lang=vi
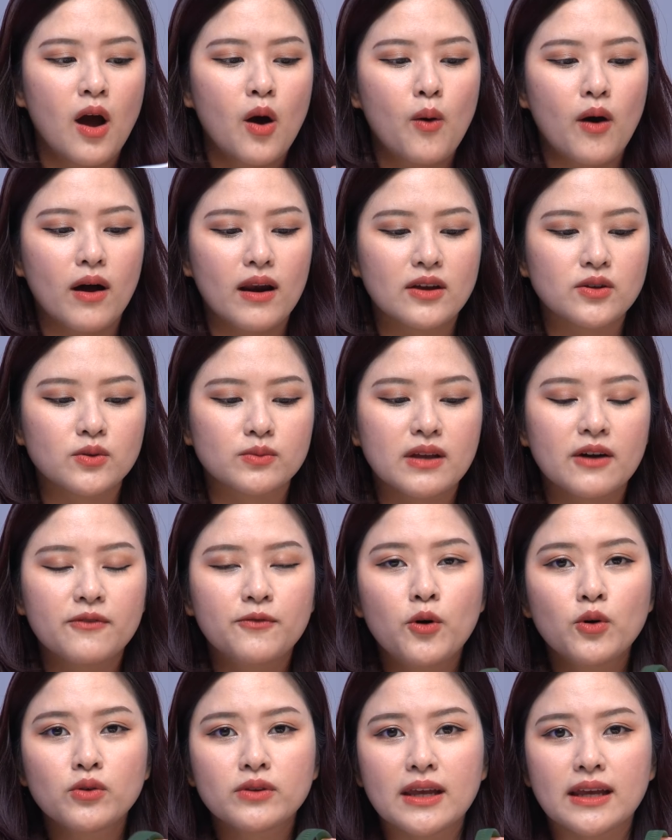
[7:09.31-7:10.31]
Hoặc là chúng ta
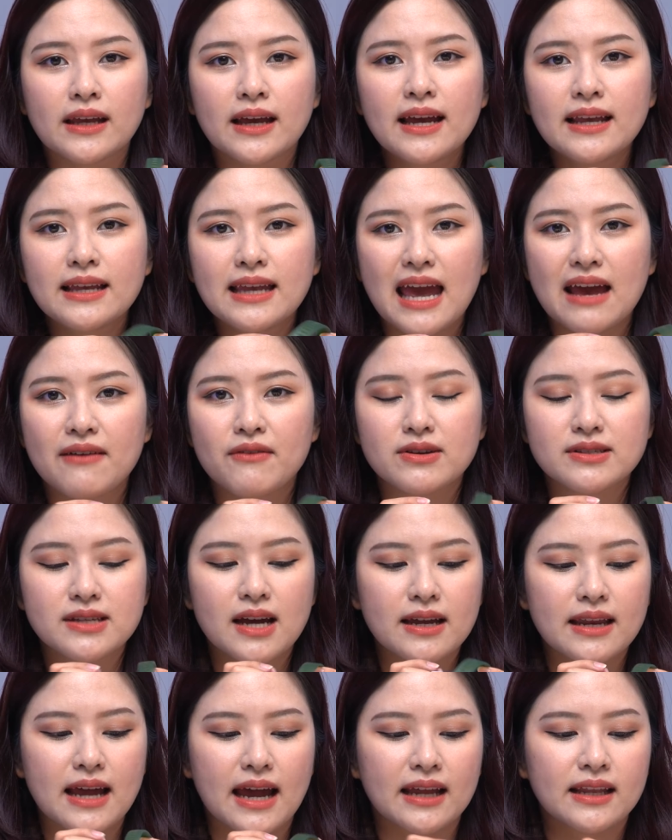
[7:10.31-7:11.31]
vô tình hích nhẹ vào
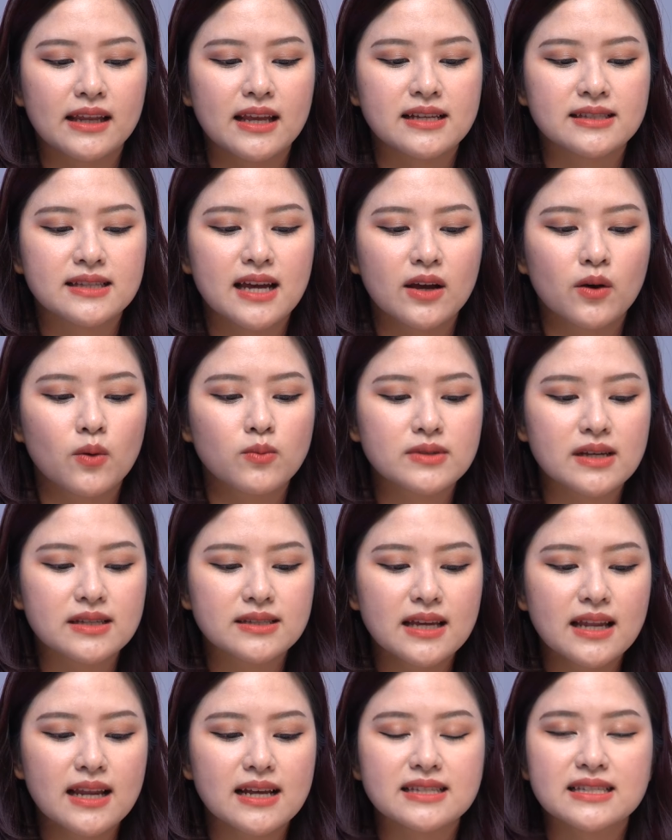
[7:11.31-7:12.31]
dây này Thì dây cũng sẽ
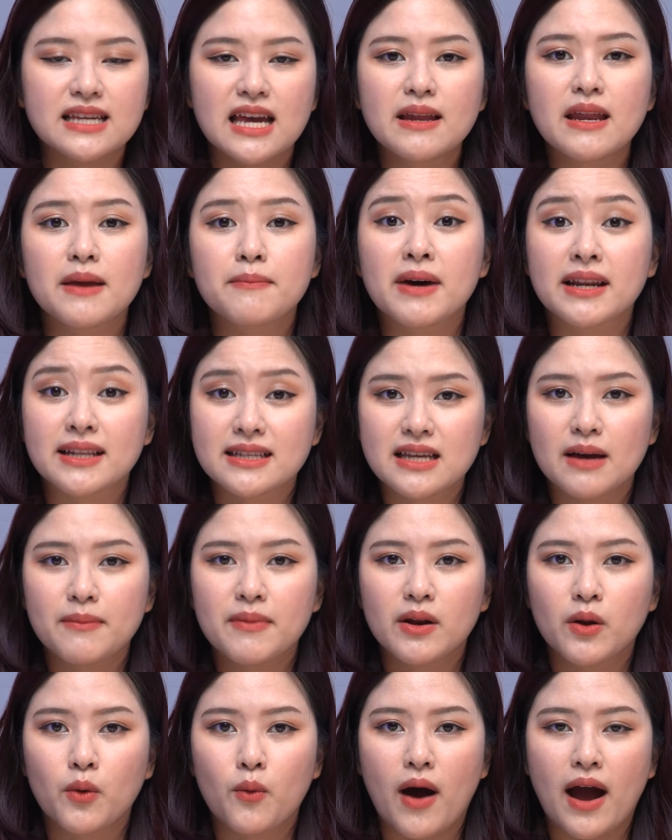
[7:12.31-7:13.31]
rất là dễ để bật ra
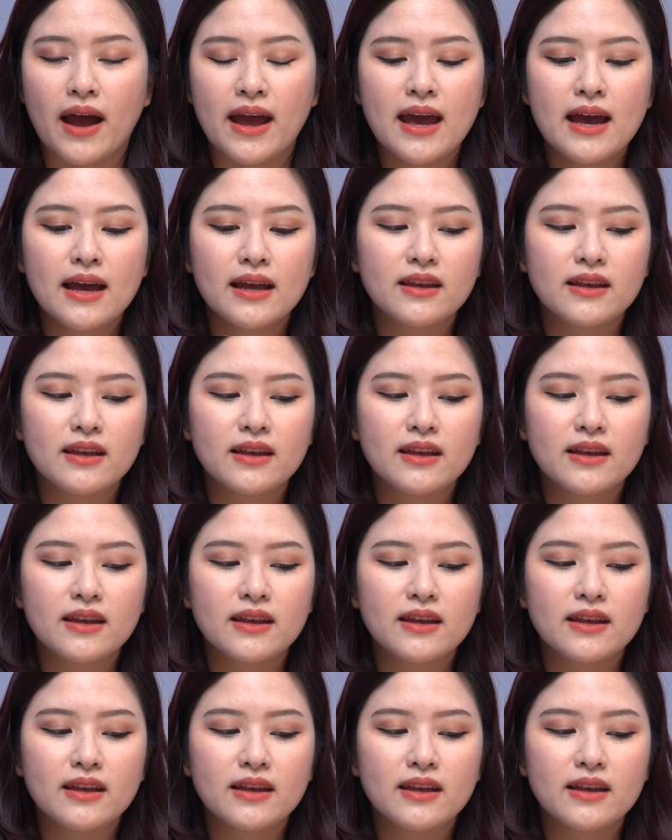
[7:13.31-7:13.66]
bên ngoài